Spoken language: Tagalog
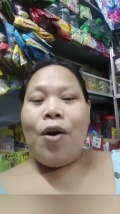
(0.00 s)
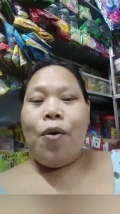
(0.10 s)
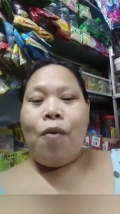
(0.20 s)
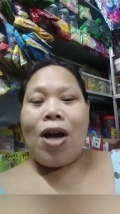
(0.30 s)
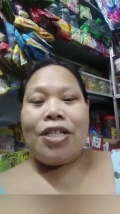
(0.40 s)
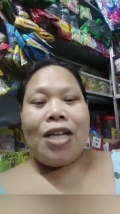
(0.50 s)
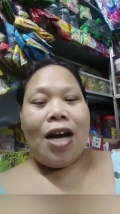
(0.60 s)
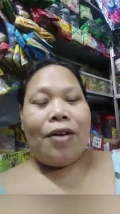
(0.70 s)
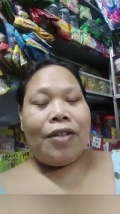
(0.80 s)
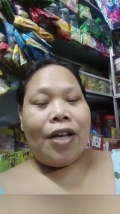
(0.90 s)
Watch
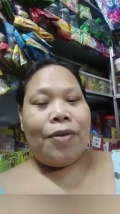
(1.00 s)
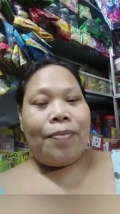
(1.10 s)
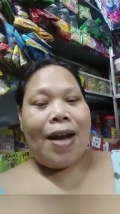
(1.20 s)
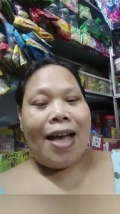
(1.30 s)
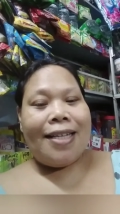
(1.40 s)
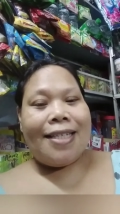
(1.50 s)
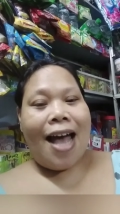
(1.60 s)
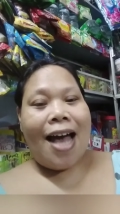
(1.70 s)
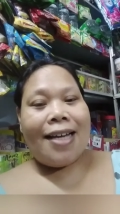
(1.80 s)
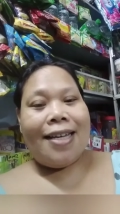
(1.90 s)
out kayo palagi sa
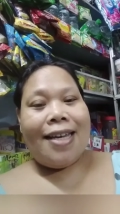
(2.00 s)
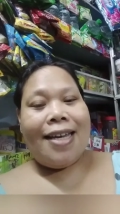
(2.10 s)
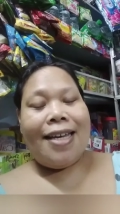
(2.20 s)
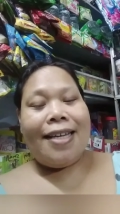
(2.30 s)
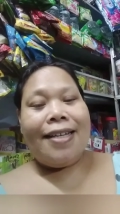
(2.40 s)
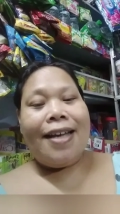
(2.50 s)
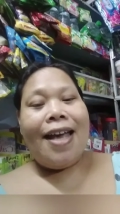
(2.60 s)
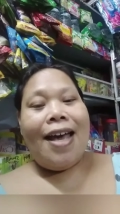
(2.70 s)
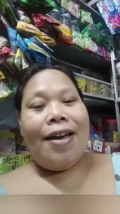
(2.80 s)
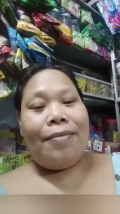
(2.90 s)
aking
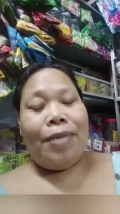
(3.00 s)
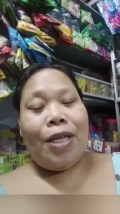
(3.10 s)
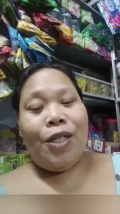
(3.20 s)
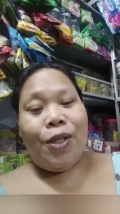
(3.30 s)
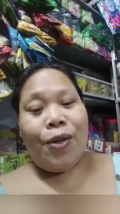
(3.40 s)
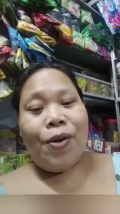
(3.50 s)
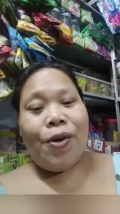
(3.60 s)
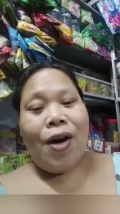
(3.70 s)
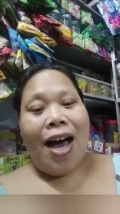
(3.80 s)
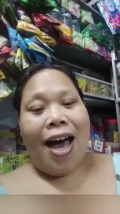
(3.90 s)
video
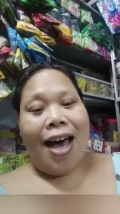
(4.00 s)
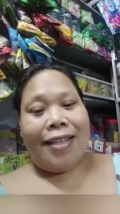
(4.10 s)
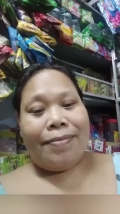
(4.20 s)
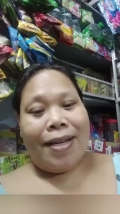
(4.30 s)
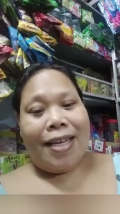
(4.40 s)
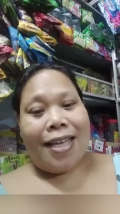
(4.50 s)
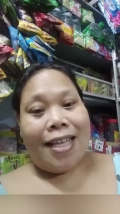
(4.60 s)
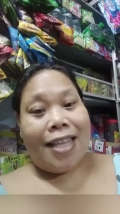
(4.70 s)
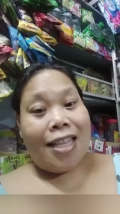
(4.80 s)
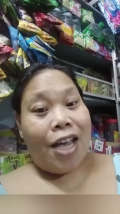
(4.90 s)
at
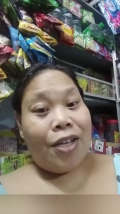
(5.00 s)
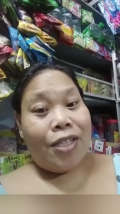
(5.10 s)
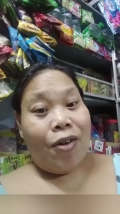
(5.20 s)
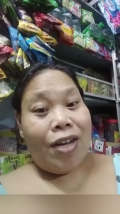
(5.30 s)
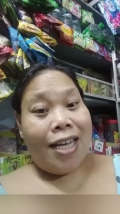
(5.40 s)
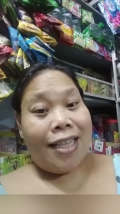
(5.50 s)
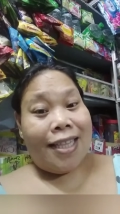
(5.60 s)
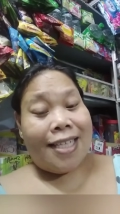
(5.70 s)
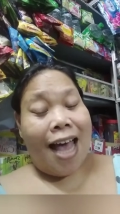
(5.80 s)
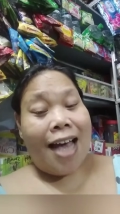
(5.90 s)
magkita-kita tayo sa ulit
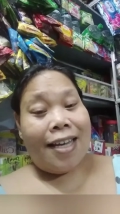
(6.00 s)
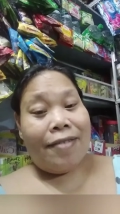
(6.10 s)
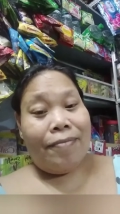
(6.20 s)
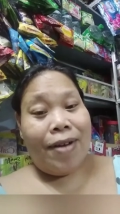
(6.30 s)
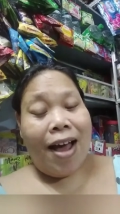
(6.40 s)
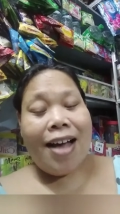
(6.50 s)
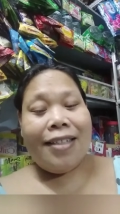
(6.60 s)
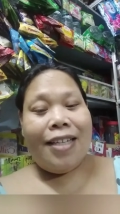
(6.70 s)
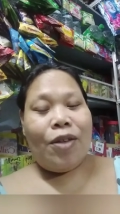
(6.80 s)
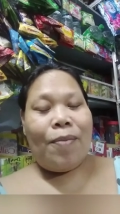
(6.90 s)
sa aking vlog
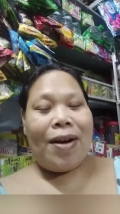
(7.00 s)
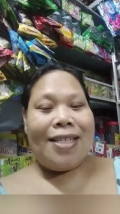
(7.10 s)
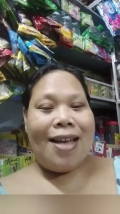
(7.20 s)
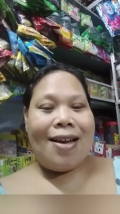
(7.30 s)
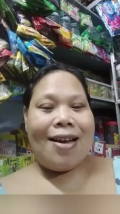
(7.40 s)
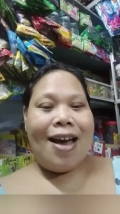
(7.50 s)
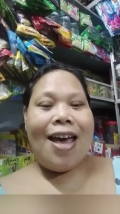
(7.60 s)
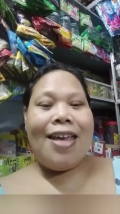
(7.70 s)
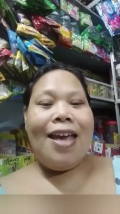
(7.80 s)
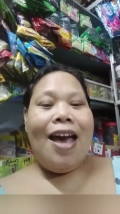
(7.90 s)
dito mga
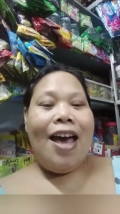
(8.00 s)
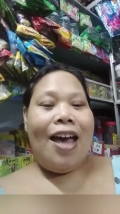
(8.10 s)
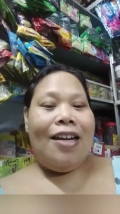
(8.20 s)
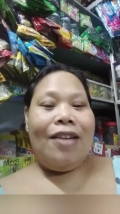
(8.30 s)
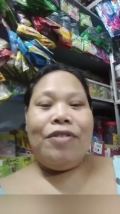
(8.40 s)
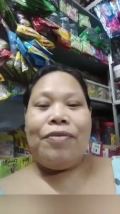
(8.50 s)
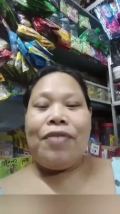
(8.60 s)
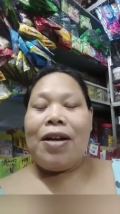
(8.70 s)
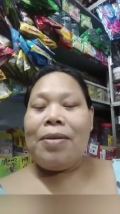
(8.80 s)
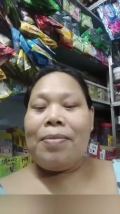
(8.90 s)
sangkay. I love you
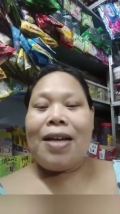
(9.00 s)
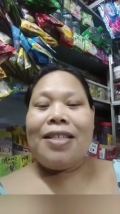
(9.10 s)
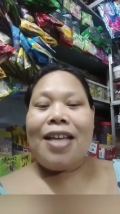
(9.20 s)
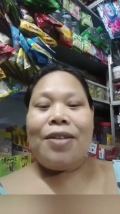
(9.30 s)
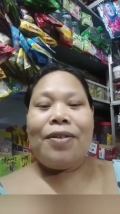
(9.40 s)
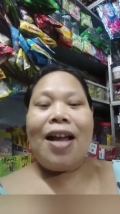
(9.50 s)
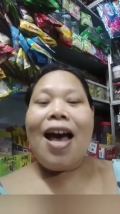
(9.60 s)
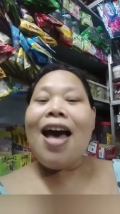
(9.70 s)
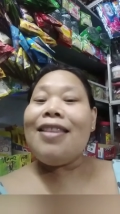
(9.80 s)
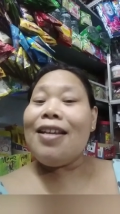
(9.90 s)
very much sa inyong
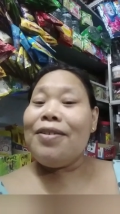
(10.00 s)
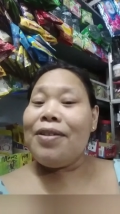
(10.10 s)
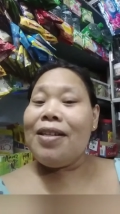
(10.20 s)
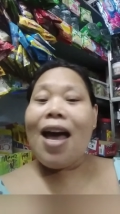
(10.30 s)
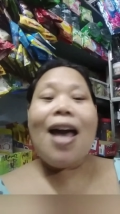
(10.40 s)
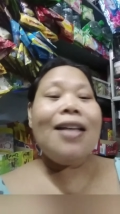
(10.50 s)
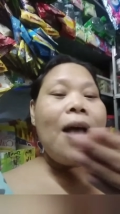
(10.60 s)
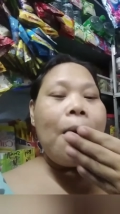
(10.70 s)
lahat and good night.